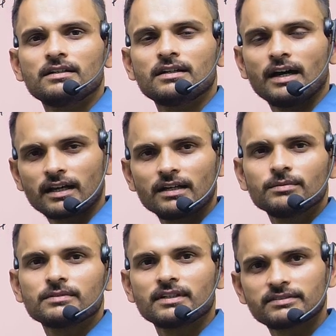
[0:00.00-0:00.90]

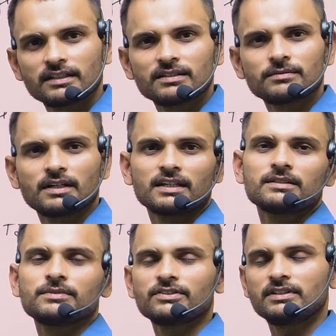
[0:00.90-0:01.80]
अरब दस अरब
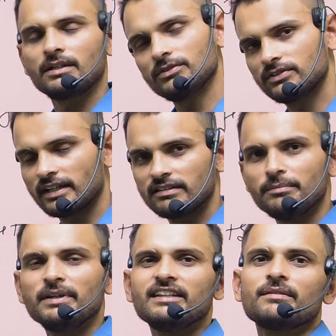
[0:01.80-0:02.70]
खरब दस खरब इस तरह से
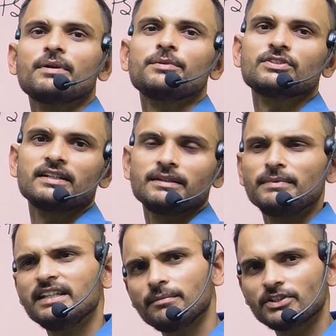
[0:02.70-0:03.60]
मिलियन में भी चले जाए
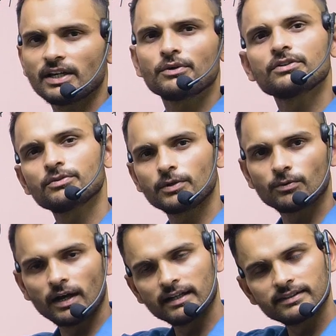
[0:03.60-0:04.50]
मिलियन में जाओगे तो फिर
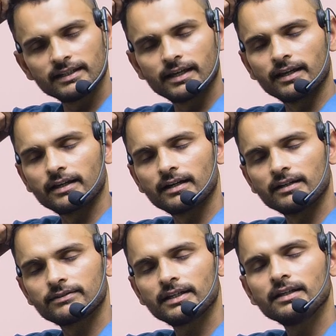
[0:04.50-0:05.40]
वहाँ से लिखेंगे कहाँ
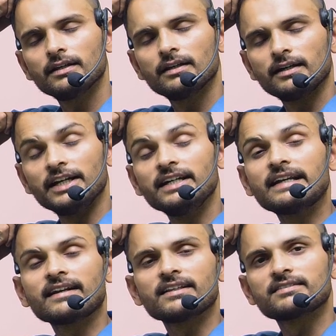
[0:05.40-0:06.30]
से
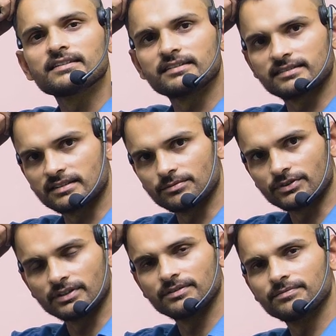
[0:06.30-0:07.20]
इंटरनेशनल सिस्टम
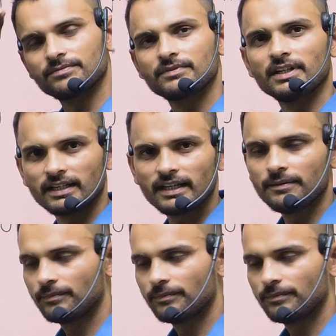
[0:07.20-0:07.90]
से ठीक है